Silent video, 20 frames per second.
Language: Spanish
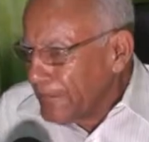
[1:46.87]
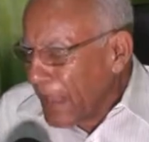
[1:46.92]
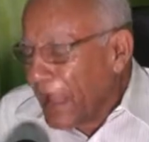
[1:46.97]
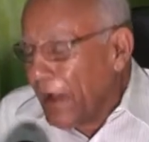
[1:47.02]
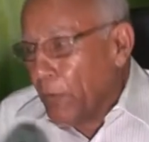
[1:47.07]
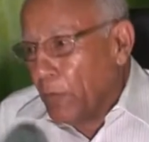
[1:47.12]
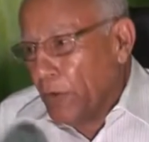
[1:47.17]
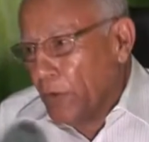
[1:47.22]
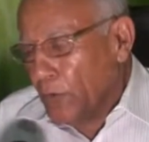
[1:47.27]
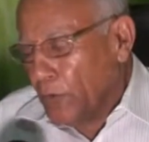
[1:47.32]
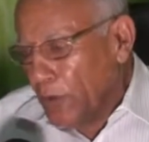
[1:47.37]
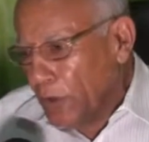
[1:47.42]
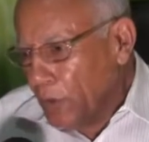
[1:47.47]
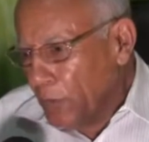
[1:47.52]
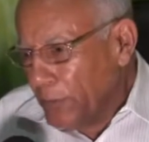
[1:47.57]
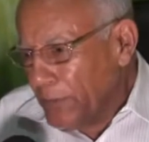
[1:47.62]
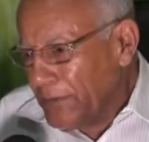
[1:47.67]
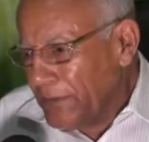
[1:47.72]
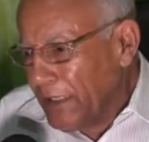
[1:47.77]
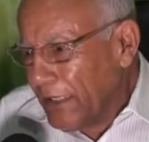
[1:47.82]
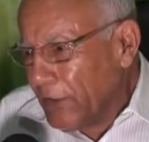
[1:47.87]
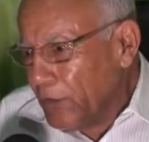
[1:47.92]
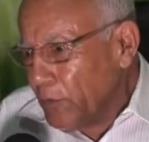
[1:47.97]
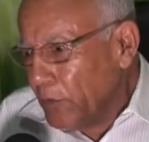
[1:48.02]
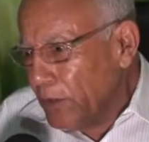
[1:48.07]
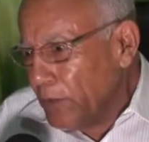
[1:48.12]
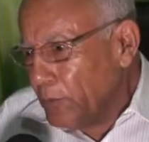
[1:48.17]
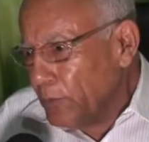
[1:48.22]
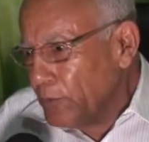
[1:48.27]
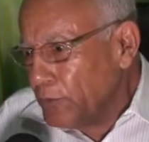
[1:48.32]
Ah, bueno, el Hospital
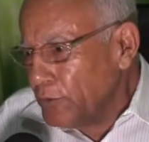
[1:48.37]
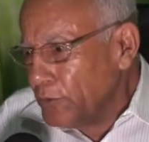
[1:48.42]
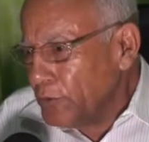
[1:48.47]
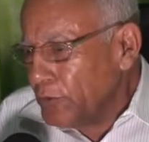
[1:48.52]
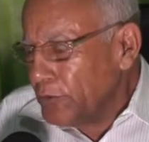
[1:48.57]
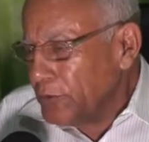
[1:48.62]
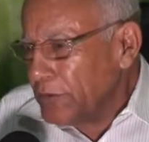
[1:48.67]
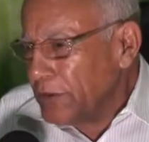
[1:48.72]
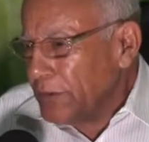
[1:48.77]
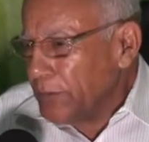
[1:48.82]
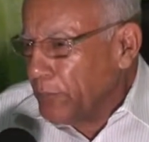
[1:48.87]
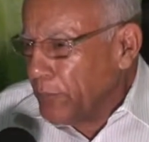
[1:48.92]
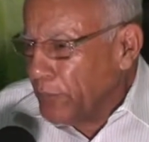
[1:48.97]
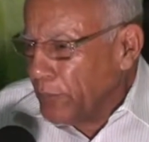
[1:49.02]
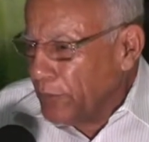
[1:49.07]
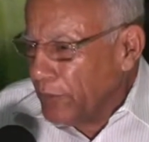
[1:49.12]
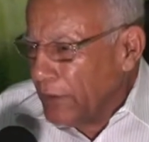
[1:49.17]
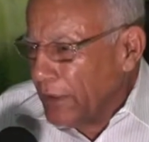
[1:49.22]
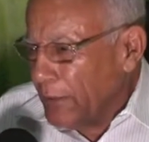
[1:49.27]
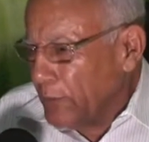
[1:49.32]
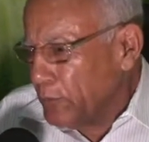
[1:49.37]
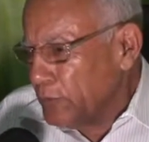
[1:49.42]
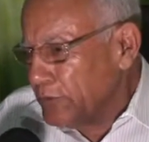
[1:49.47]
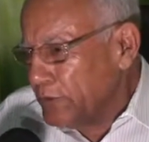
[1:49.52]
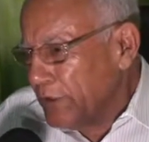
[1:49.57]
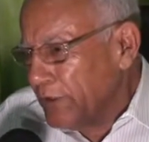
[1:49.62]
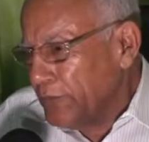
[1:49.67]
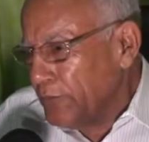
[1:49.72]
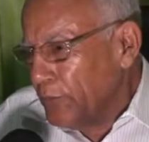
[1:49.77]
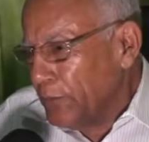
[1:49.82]
Nuevo yo no te puedo dar
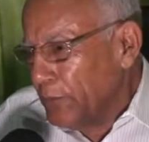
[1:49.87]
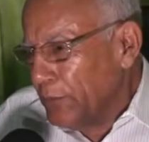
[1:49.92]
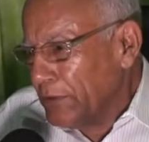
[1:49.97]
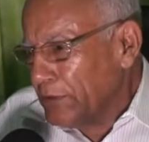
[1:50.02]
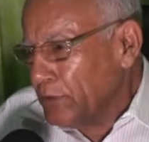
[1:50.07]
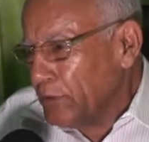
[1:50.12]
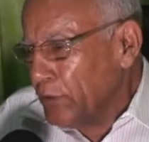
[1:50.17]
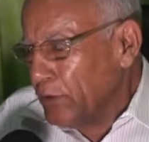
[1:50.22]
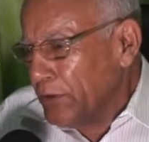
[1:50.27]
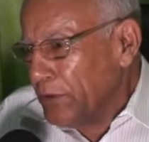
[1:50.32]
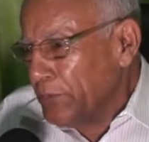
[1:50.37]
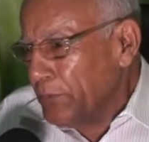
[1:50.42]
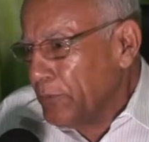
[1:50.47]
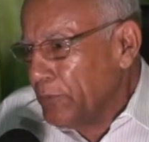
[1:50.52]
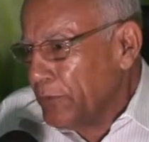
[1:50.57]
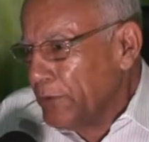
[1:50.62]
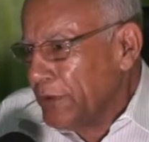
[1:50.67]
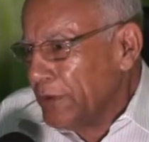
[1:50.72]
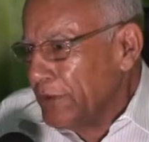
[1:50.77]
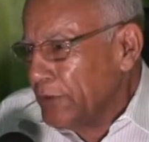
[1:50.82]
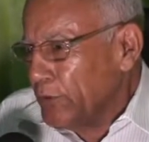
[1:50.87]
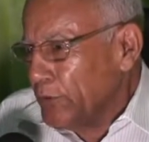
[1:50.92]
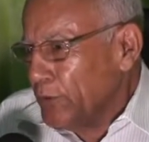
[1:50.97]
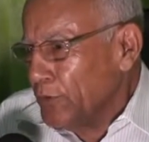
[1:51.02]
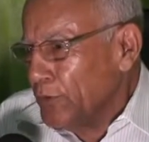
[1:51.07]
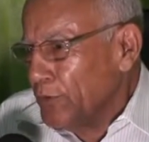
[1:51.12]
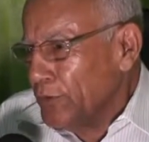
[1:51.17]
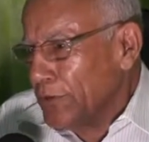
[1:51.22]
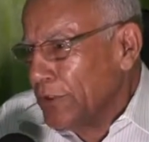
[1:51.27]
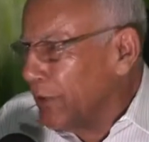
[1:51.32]
muchas informaciones porque yo
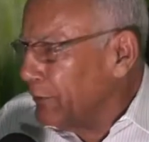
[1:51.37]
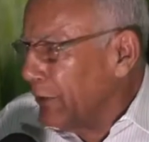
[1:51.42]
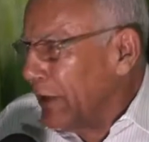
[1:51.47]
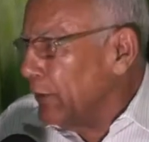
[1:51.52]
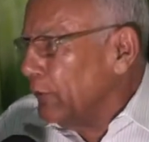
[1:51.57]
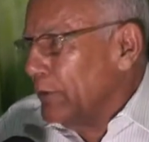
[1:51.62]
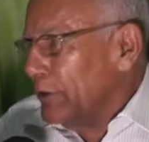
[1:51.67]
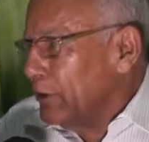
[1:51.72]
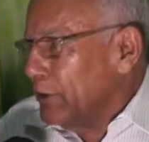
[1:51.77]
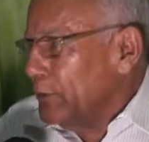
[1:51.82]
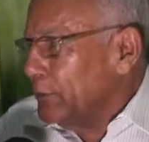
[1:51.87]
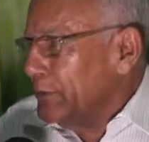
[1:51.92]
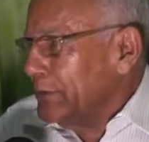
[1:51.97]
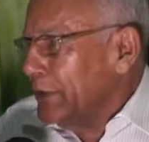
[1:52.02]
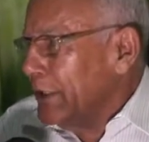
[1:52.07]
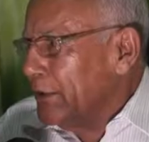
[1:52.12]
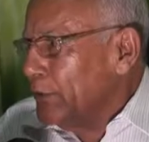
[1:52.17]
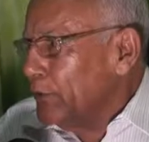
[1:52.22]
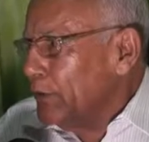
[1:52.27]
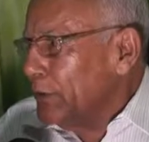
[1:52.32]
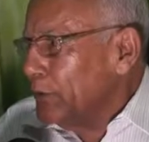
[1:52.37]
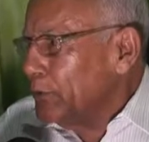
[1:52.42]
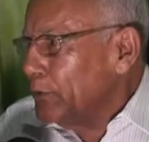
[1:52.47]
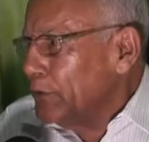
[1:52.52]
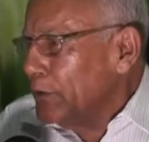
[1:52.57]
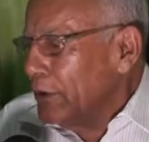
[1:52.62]
no trabajo en el Hospital Nuevo.